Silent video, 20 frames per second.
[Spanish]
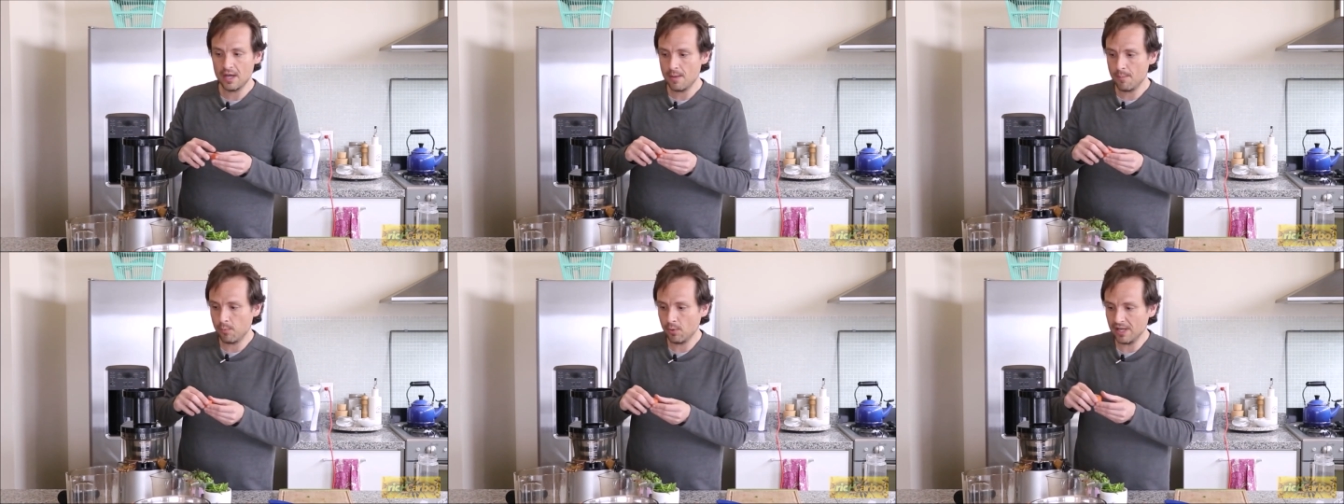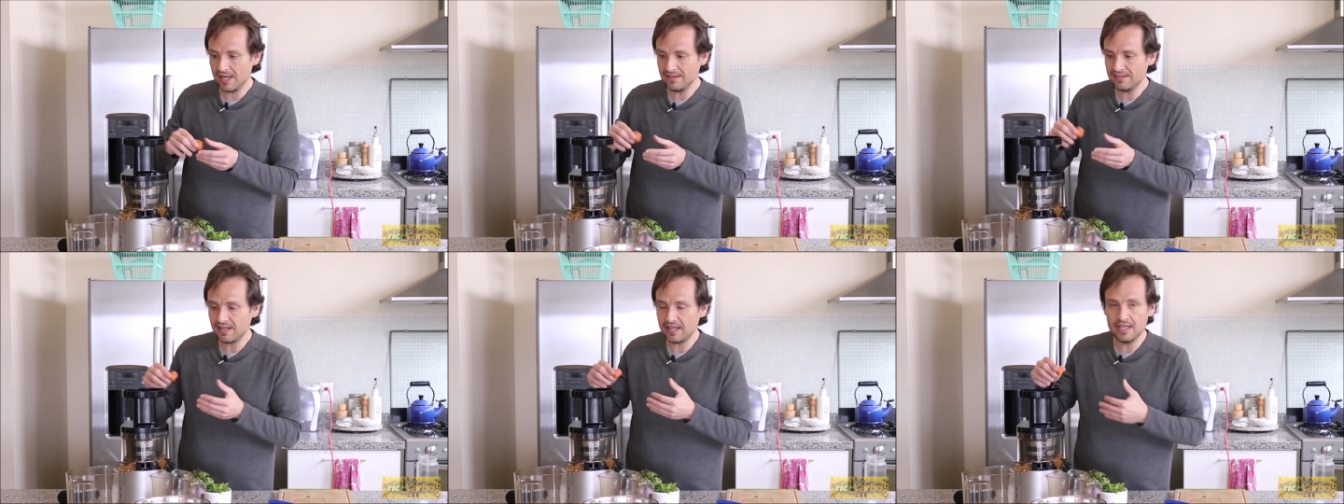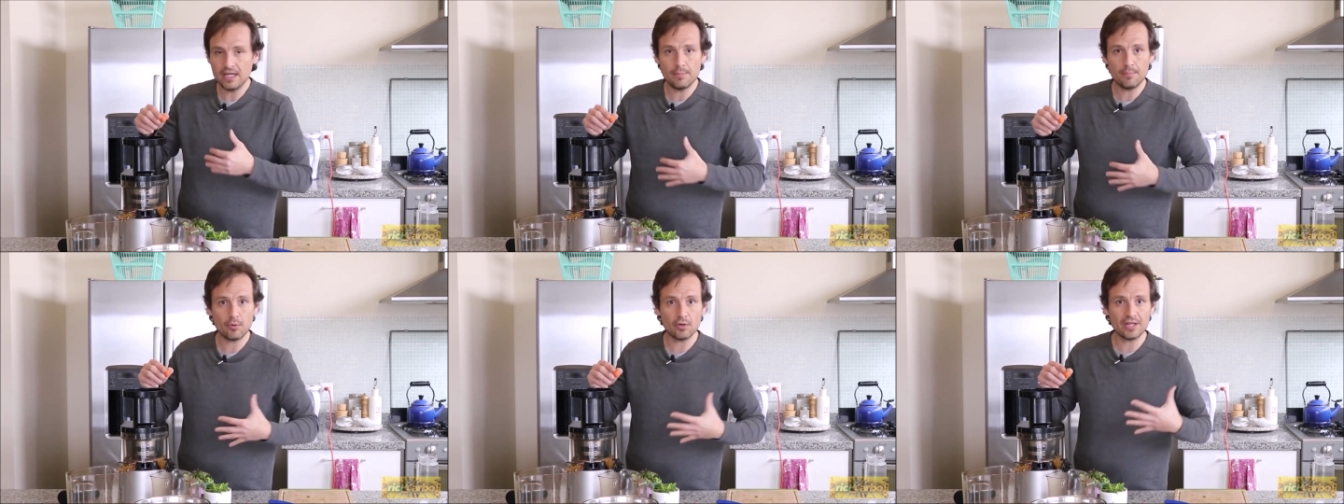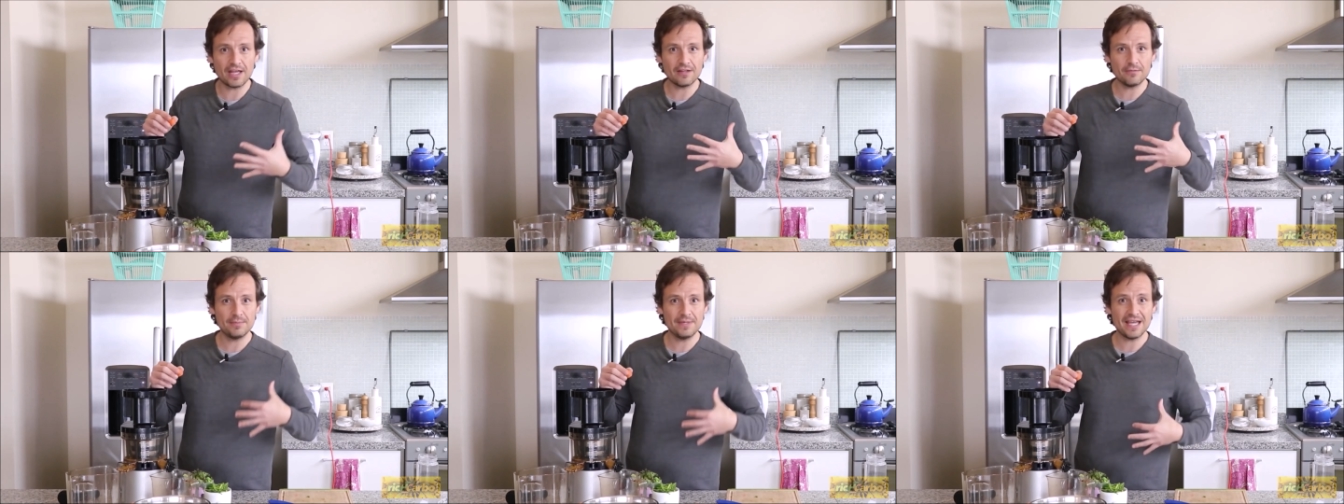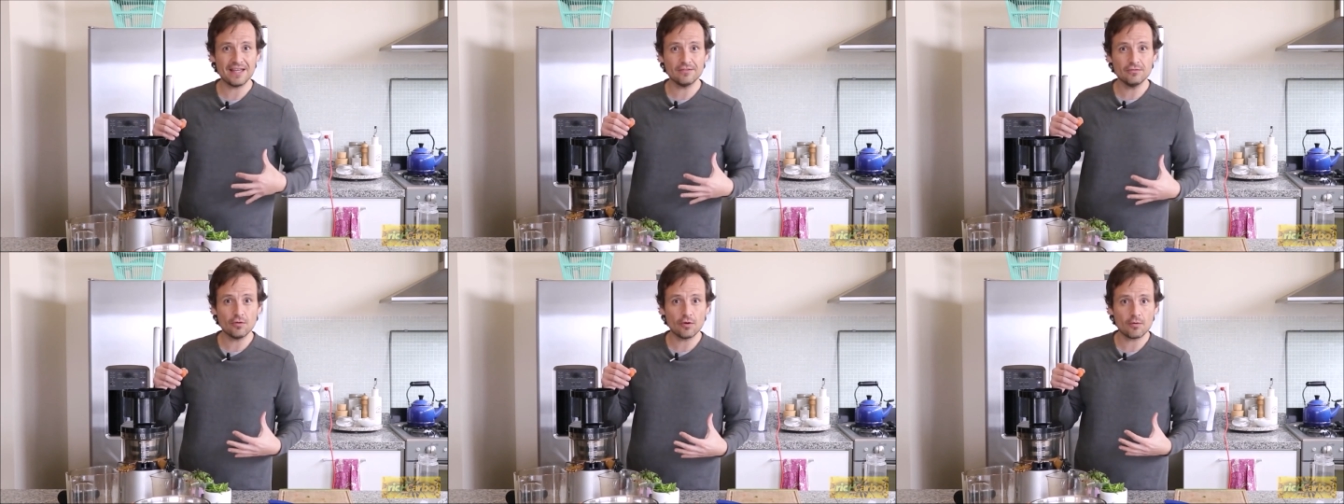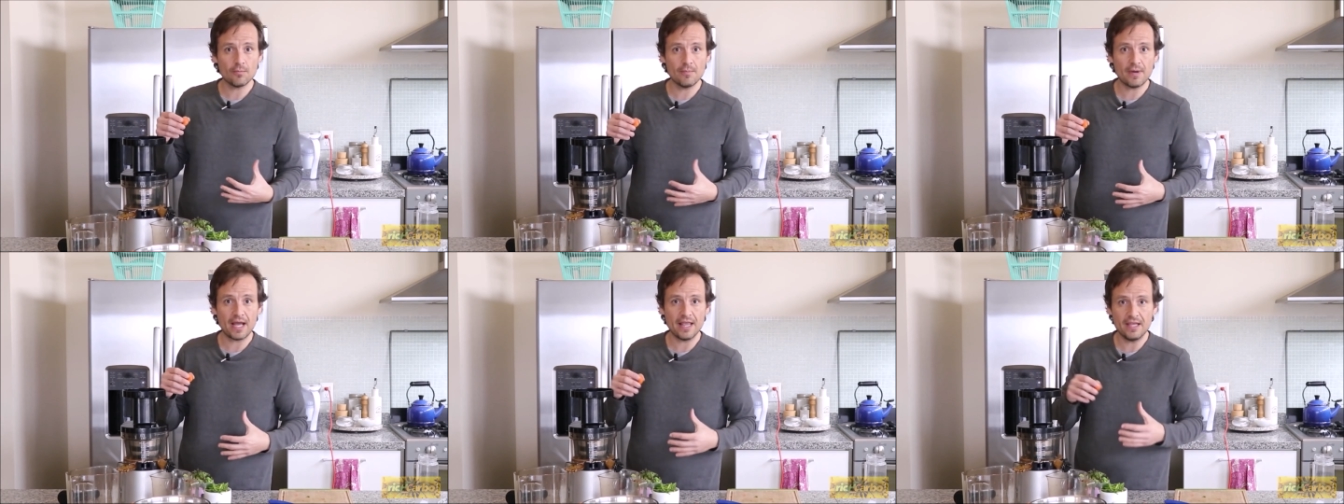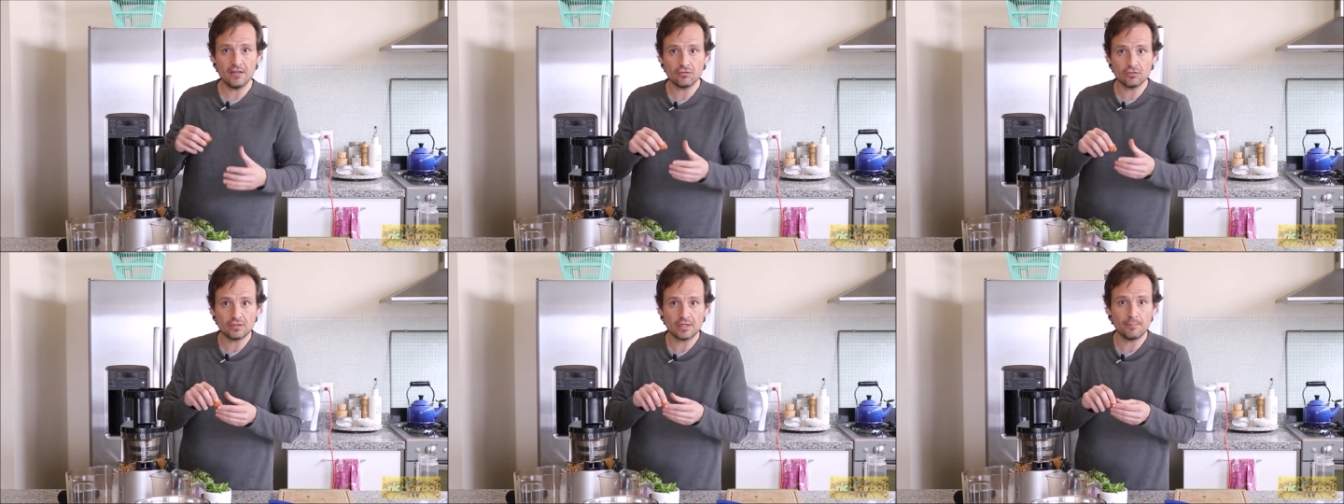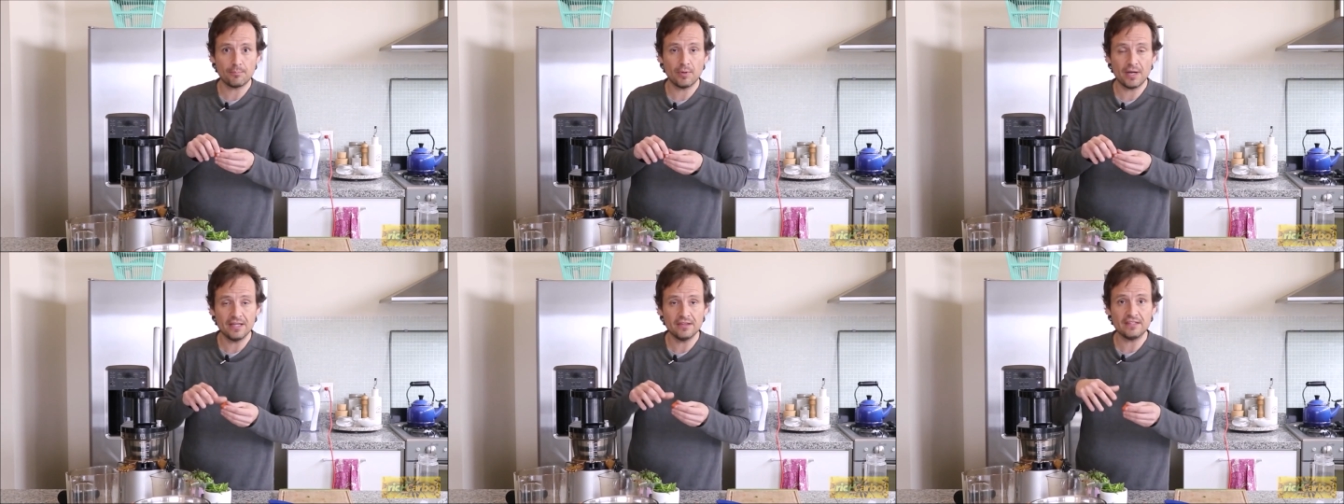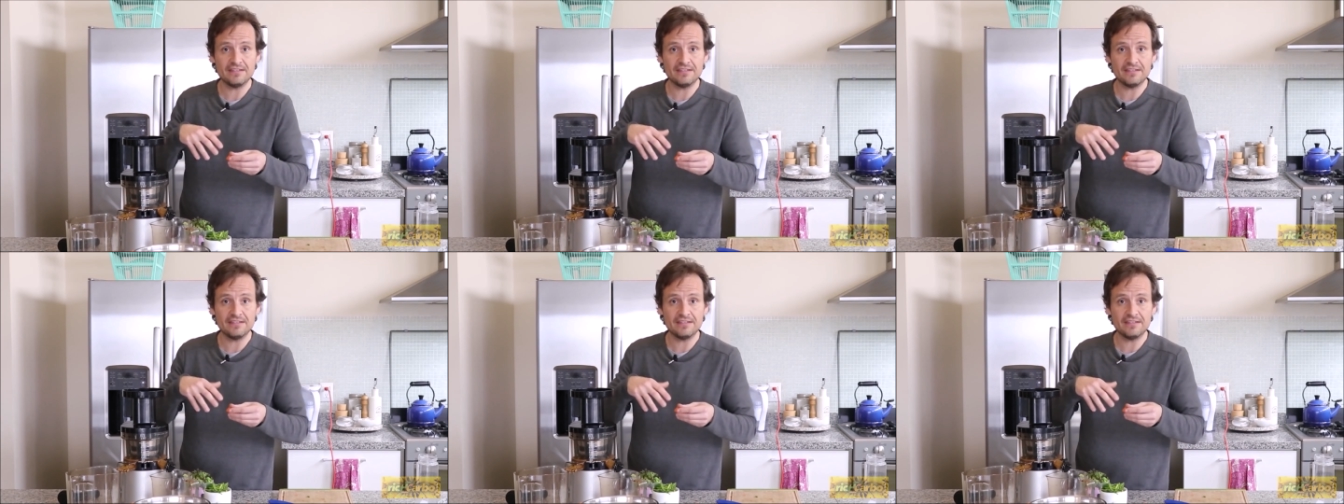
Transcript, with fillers: puedan salir por las vías normales o se puedan